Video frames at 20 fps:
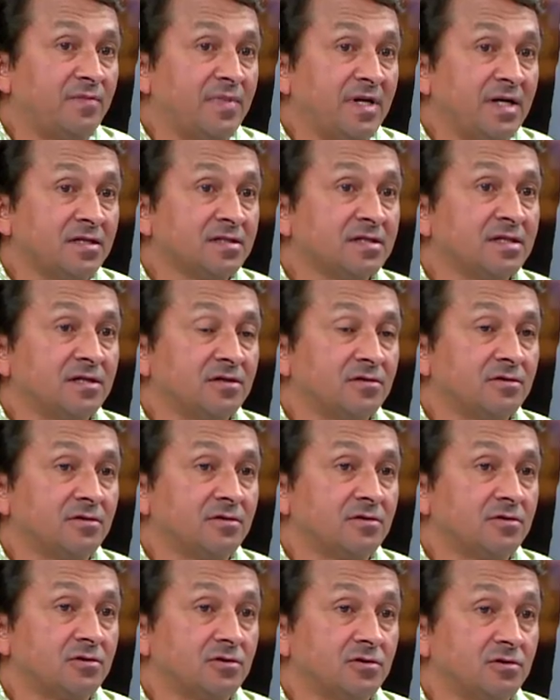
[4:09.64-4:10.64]
ma part, c'est
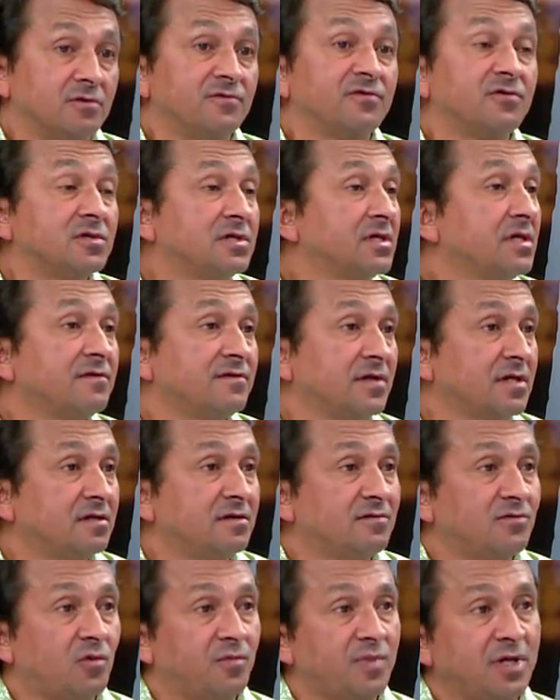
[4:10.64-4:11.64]
que je ne faisais
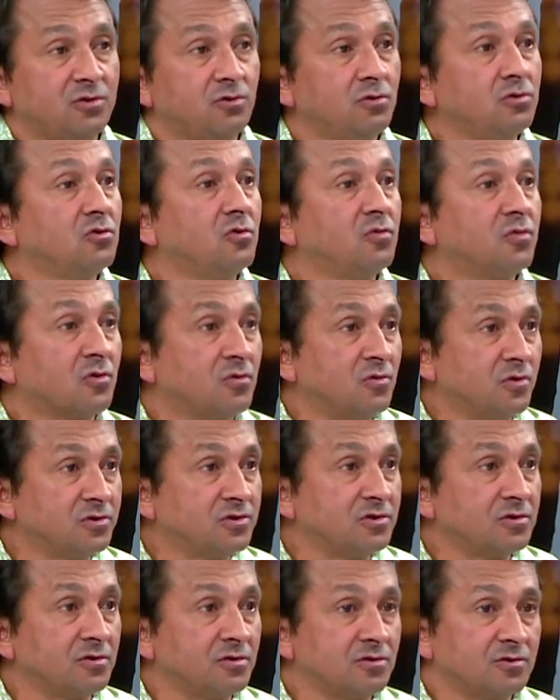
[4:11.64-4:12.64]
effectivement pas
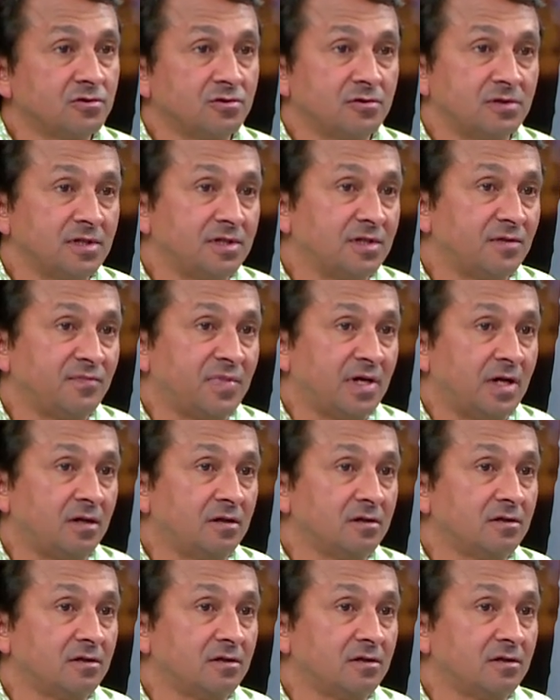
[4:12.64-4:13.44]
d'autopromotion, je n'étais pas